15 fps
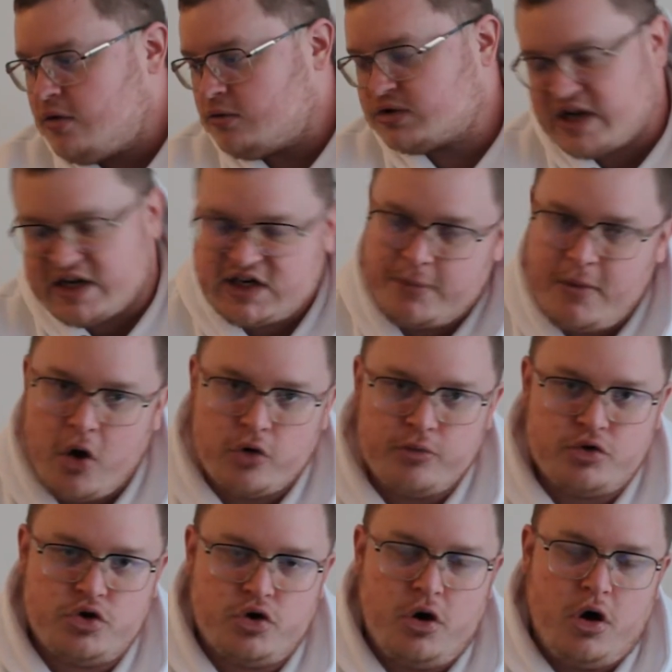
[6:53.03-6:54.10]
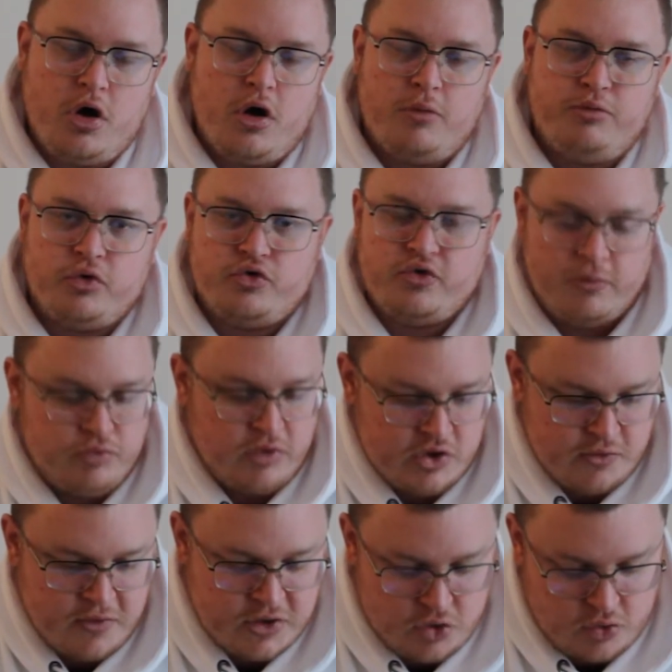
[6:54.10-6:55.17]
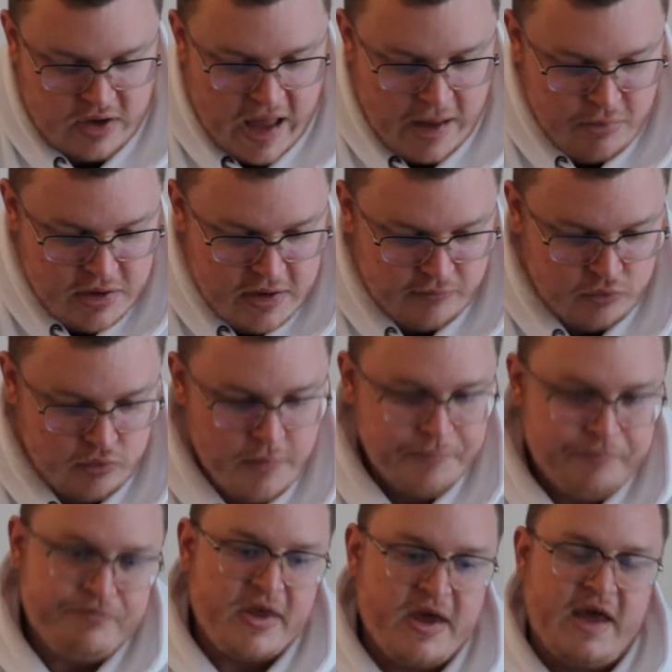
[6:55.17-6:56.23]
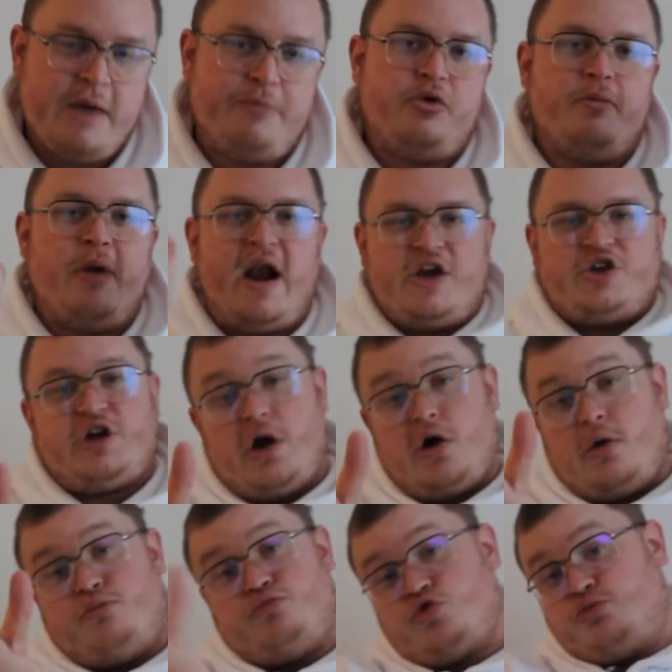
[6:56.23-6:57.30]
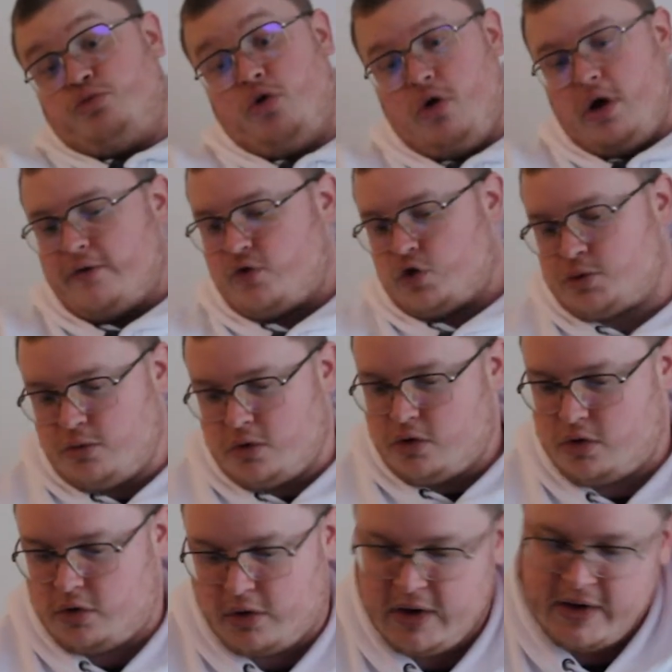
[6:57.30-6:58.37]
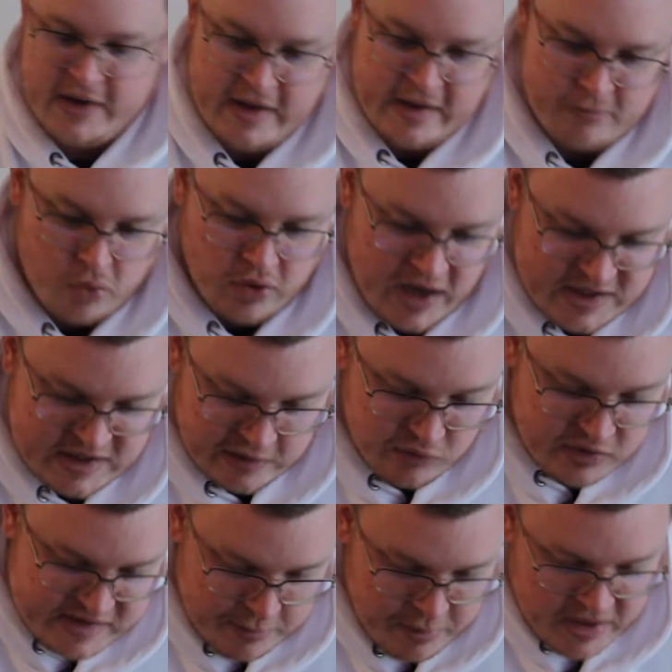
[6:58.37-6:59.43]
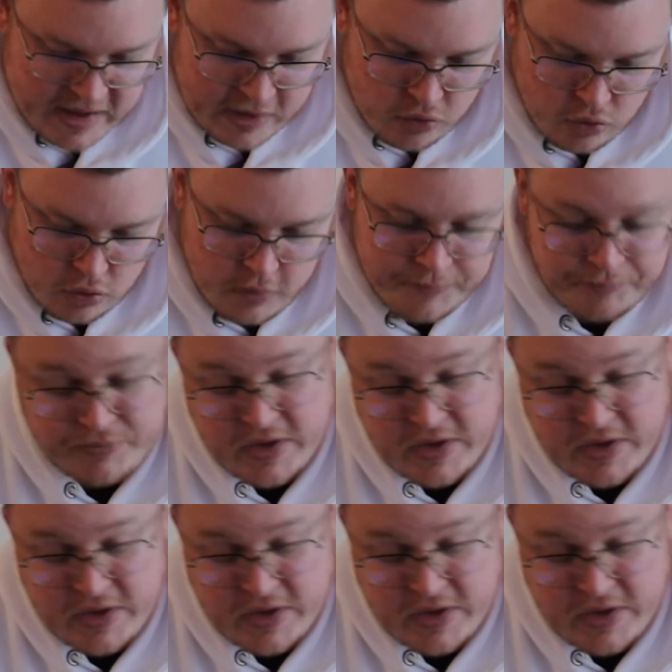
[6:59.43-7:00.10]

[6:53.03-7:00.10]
On sera jamais en rupture euh, pour, les ouvertures, donc abonnez-vous. Et puis bah lâchez un, pouce bleu, hein, franchement. Euh, bon là j'avoue que c'est pas dingo.